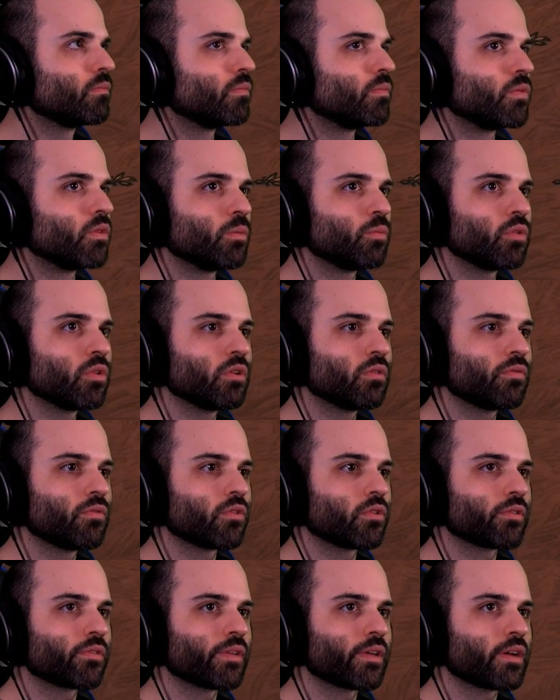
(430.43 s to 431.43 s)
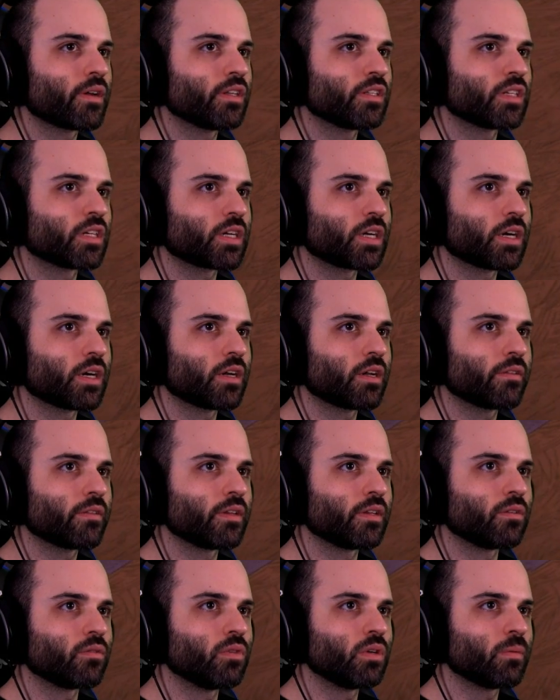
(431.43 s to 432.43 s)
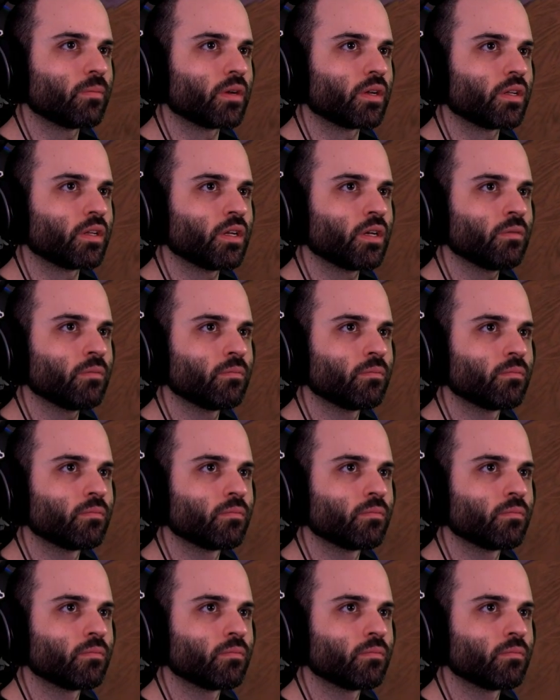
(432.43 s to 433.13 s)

No puedo forzarles a cagar de ninguna manera.